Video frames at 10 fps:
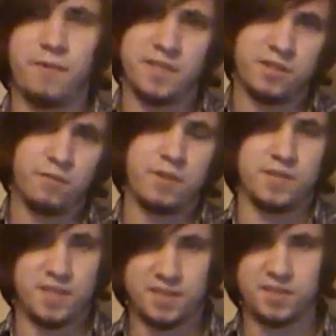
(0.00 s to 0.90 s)
файтингов
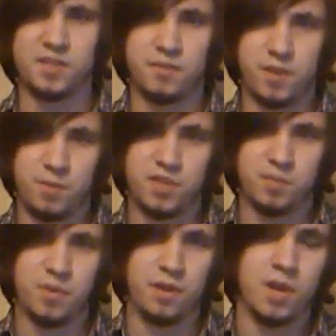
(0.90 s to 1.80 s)
расстаться со своей
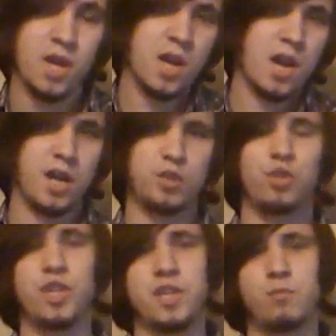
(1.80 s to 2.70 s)
PSP.
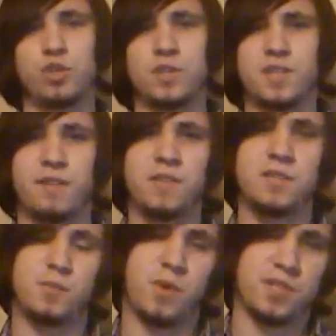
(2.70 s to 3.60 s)
Ощущение можно
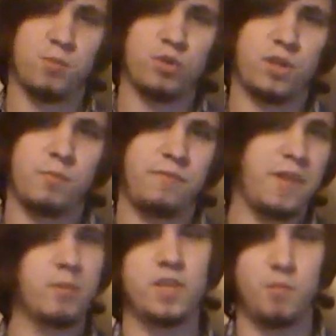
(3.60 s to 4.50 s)
сравнить с просмотром
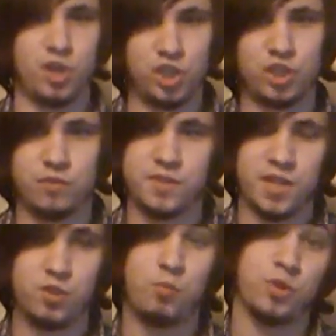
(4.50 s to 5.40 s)
фильма, не прошедшего
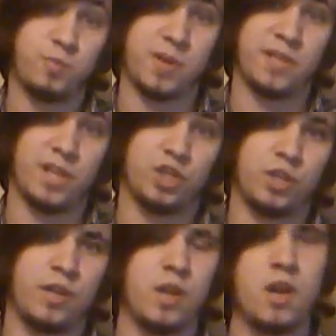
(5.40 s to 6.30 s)
стадию
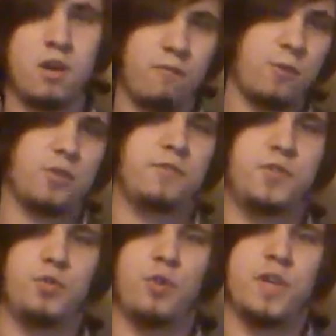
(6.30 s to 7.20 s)
постпродакшена. Вроде
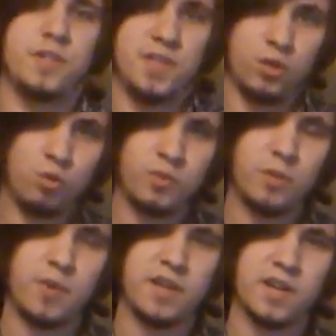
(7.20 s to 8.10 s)
все и
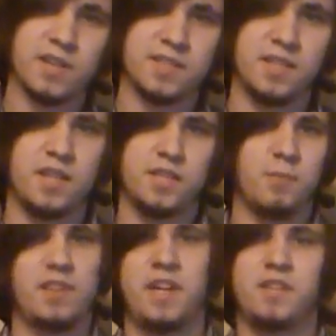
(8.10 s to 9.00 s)
задумано прекрасно, и
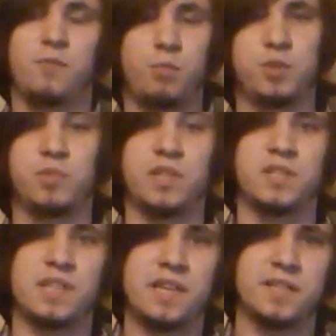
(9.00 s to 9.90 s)
смотреть, в общем-то,
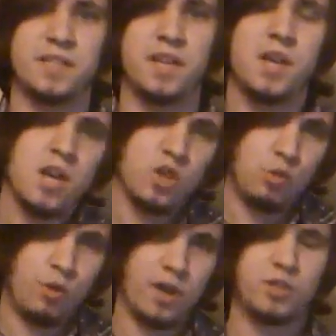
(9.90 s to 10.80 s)
интересно,
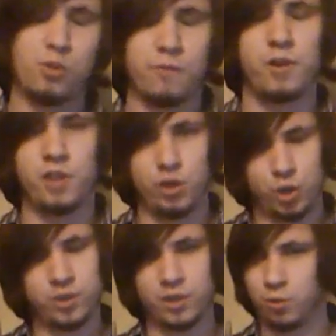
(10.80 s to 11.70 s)
но актеров,
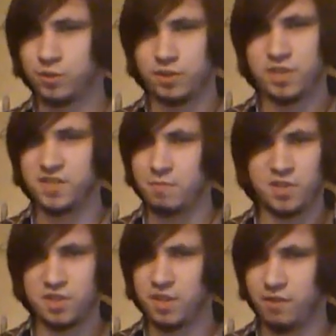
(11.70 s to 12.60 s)
летающих на тросах, не
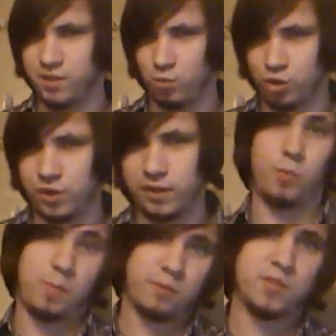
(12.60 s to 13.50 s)
заметить невозможно.
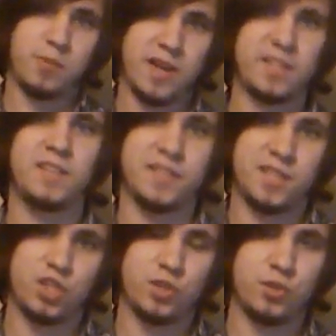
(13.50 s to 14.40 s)
Попробовать проект
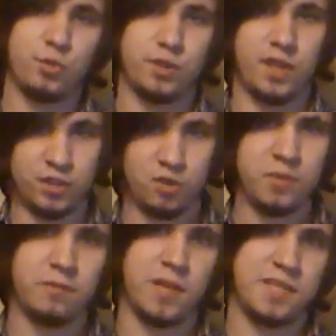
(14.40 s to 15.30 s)
однозначно стоит,
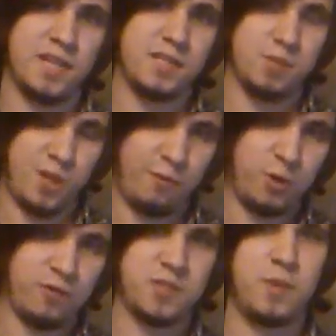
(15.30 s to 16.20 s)
особенно владельцам
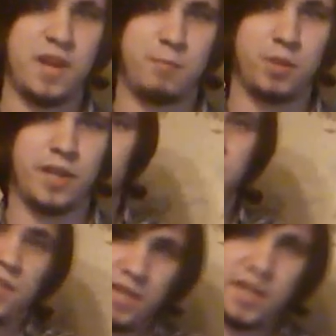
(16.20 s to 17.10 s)
телефонов Xperia Play,
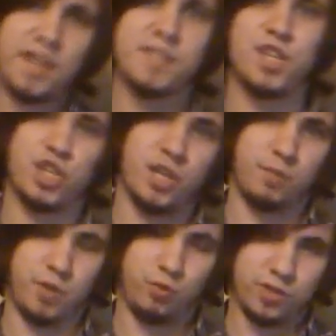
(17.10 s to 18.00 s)
ведь эта игра
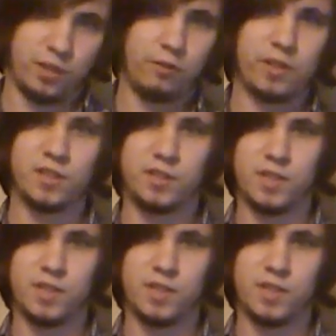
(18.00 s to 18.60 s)
изначально предустановлена на